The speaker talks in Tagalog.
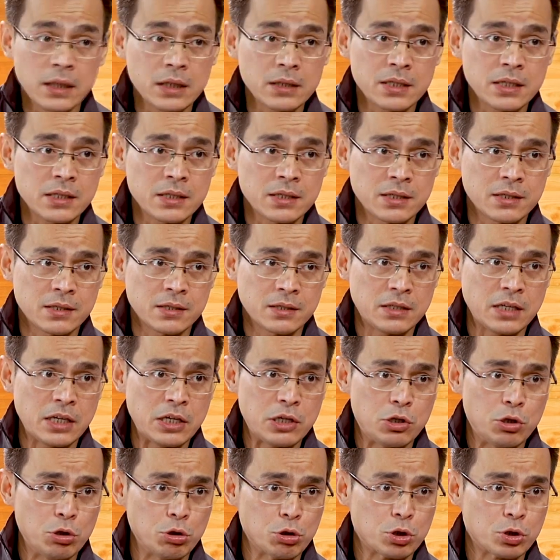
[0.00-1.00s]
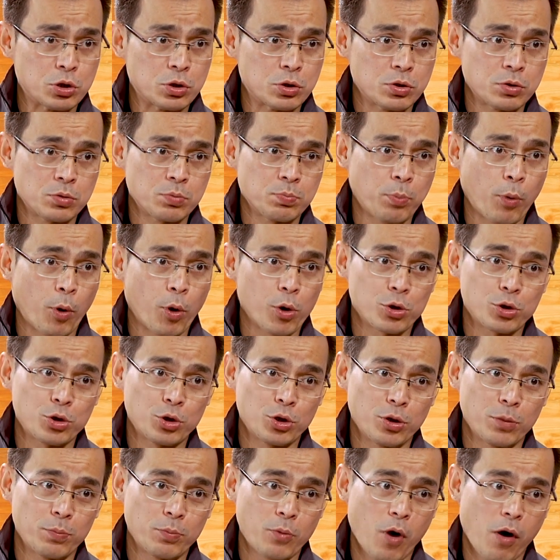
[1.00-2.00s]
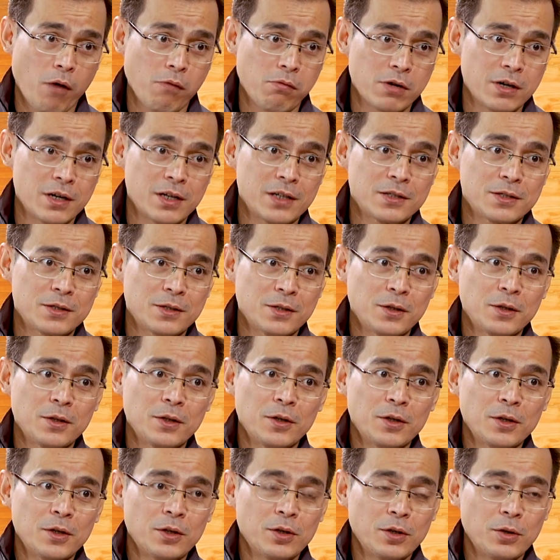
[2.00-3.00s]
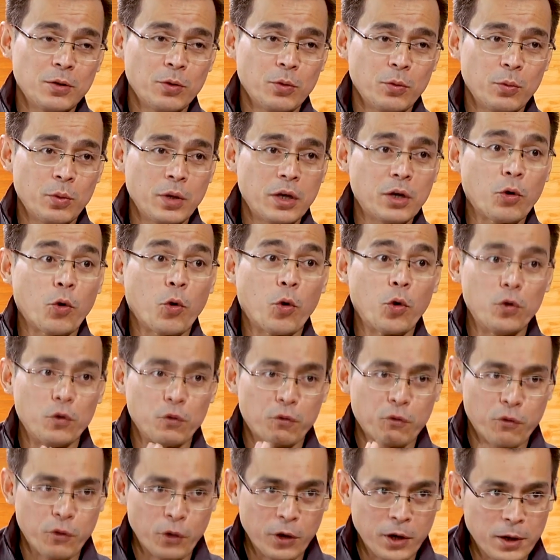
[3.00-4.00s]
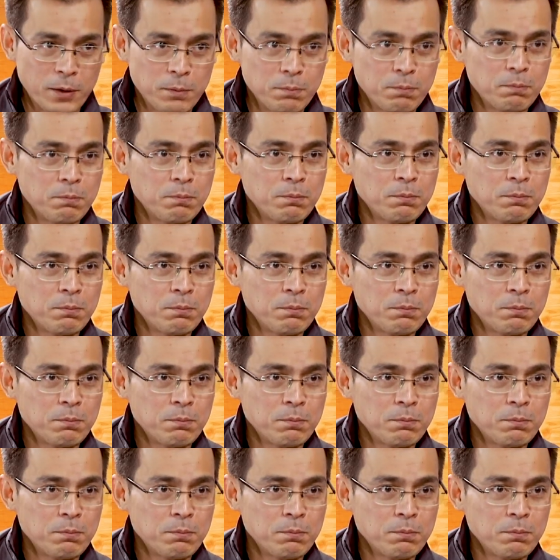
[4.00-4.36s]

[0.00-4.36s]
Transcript: this is tedious portion of governance. Eh, we confirm,